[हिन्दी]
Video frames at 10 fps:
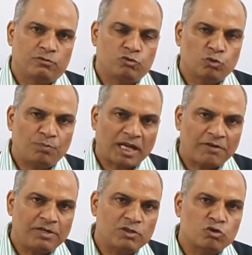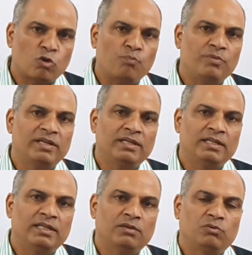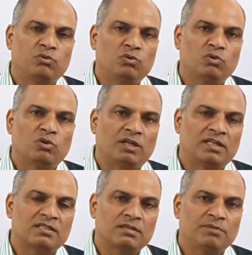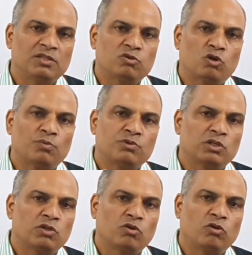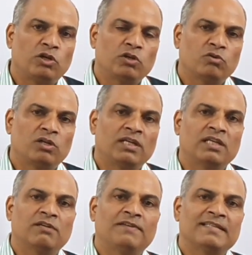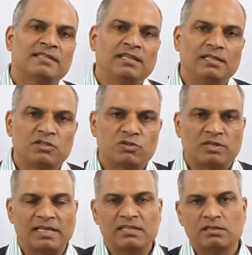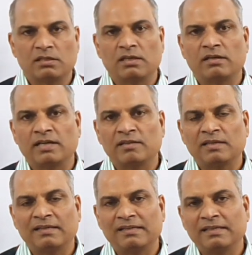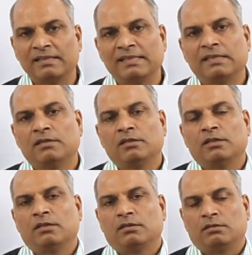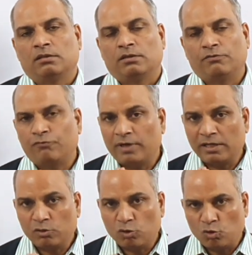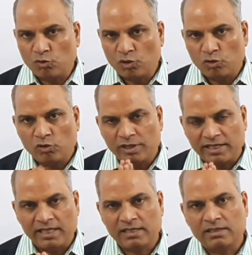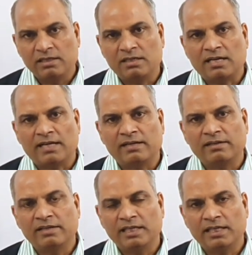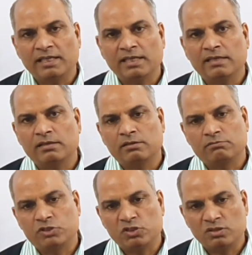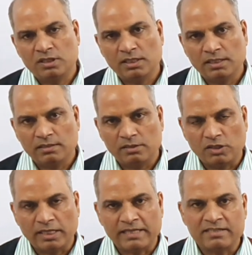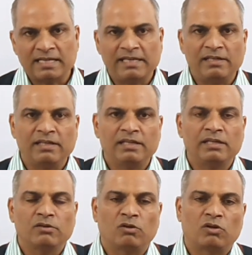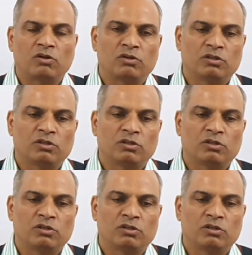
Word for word: जो प्राइवेट जॉब में हैं उनको हर समय जॉब सिक्योरिटी को लेके वैसे ही स्ट्रेस रहता है वर्क ओवरलोड एक कारण है जिससे एंजाइटी और